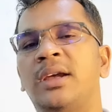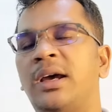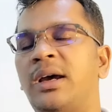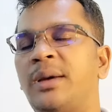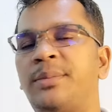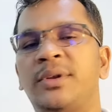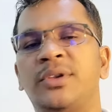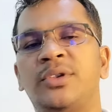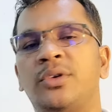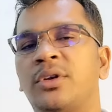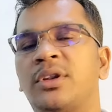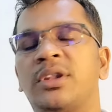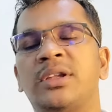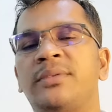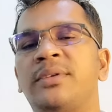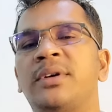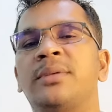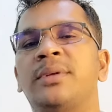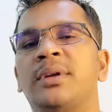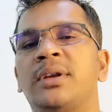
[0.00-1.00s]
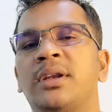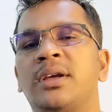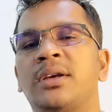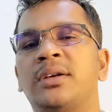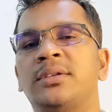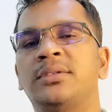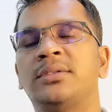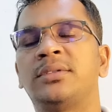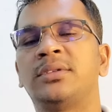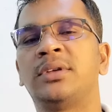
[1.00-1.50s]
আপনি ধরতে পারবেন না
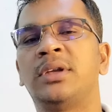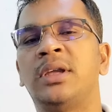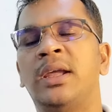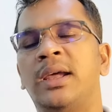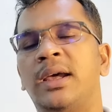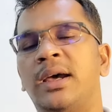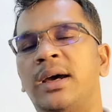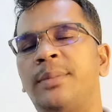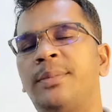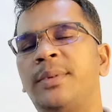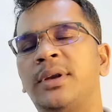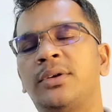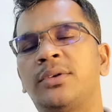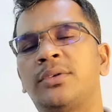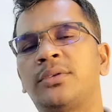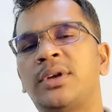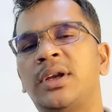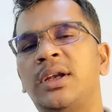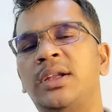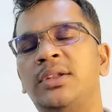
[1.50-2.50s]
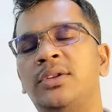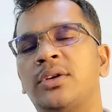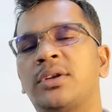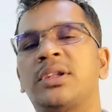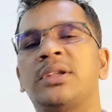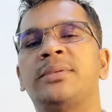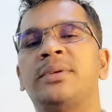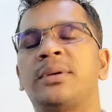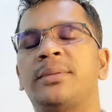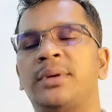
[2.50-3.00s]
আপনি টোটালি
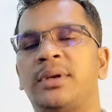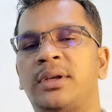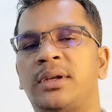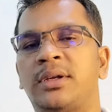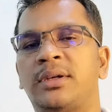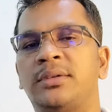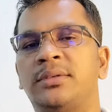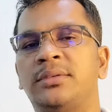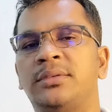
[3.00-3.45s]
ধরতে পারবেন না